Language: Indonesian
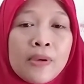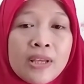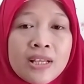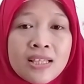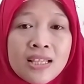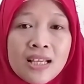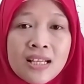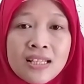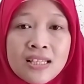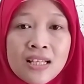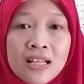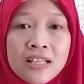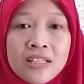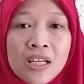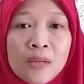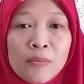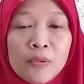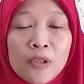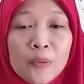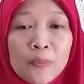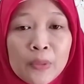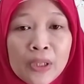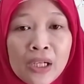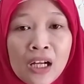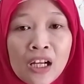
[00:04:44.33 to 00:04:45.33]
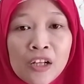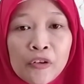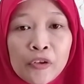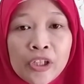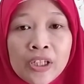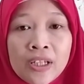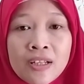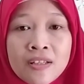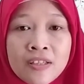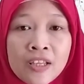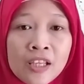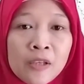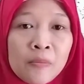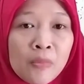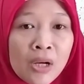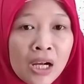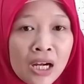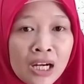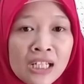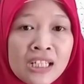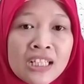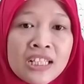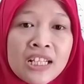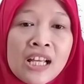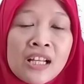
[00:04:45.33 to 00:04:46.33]
bisa saja mempengaruhi
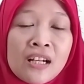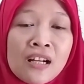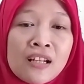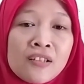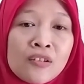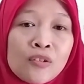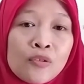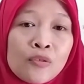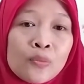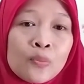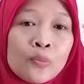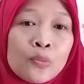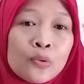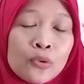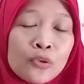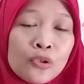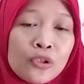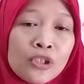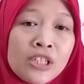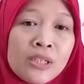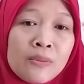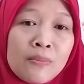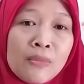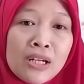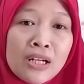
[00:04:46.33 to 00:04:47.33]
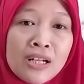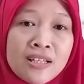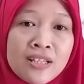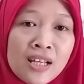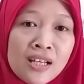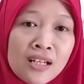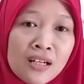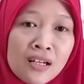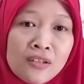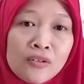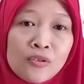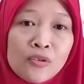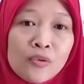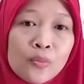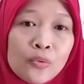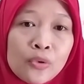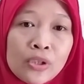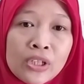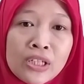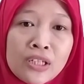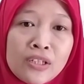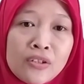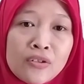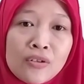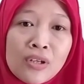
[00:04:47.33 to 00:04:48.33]
keseimbangan cairan tubuh di mana cairan
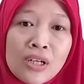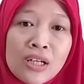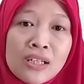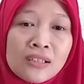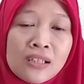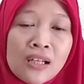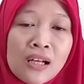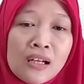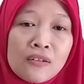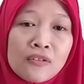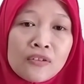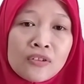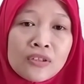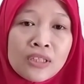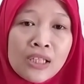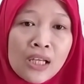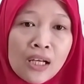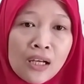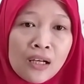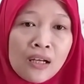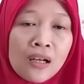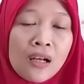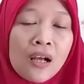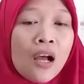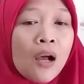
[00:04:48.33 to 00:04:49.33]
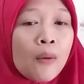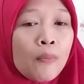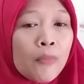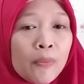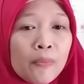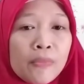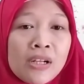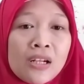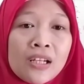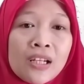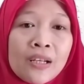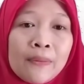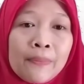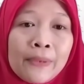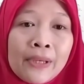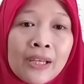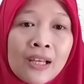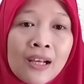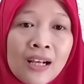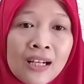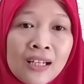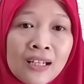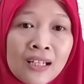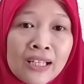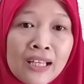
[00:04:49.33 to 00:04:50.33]
tubuh ini juga seharusnya memiliki
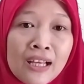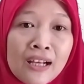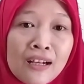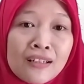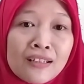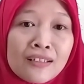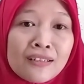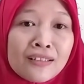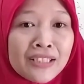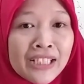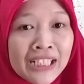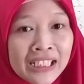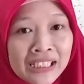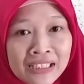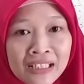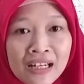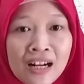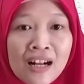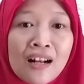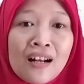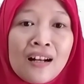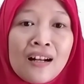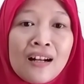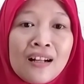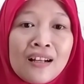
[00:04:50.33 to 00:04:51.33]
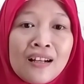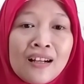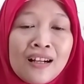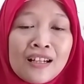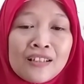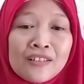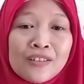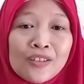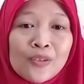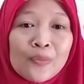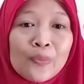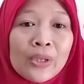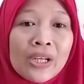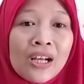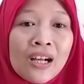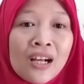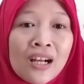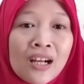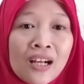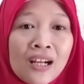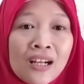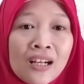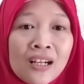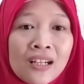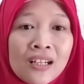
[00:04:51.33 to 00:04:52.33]
pH yang netral atau
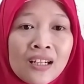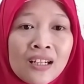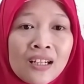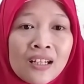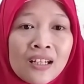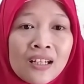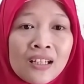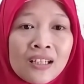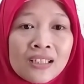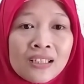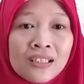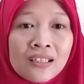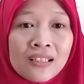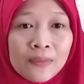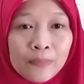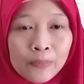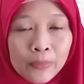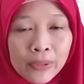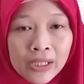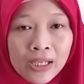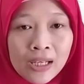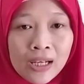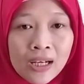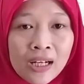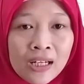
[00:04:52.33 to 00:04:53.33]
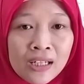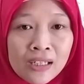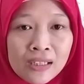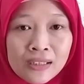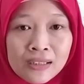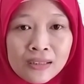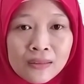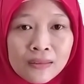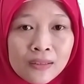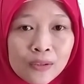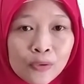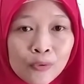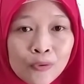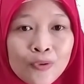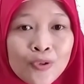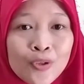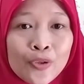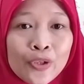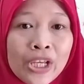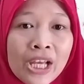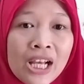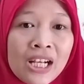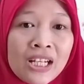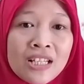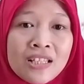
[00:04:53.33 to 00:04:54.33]
pH pH
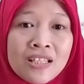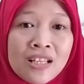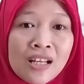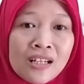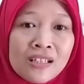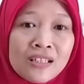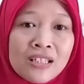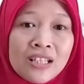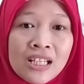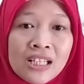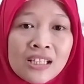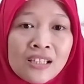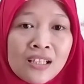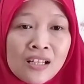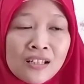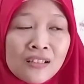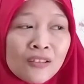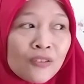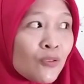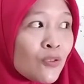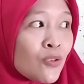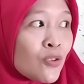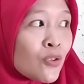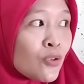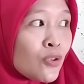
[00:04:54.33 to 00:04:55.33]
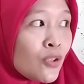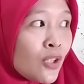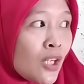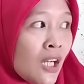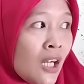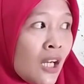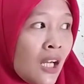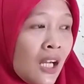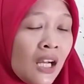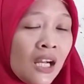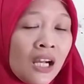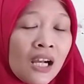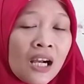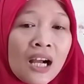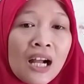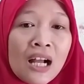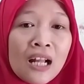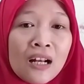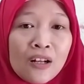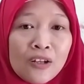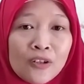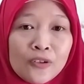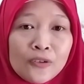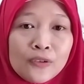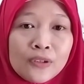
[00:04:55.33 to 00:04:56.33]
7 ya kisar sekitar 7
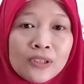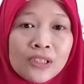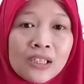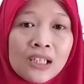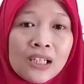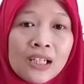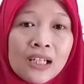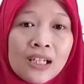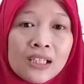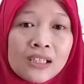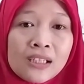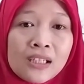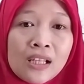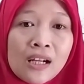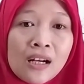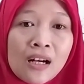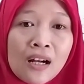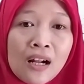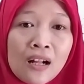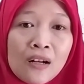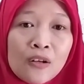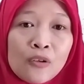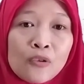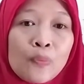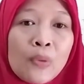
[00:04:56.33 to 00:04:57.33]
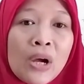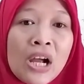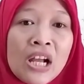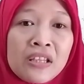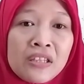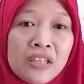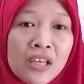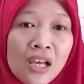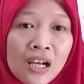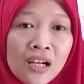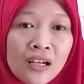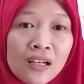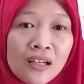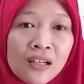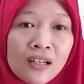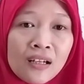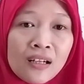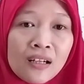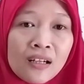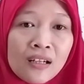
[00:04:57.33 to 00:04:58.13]
kalau terlalu banyak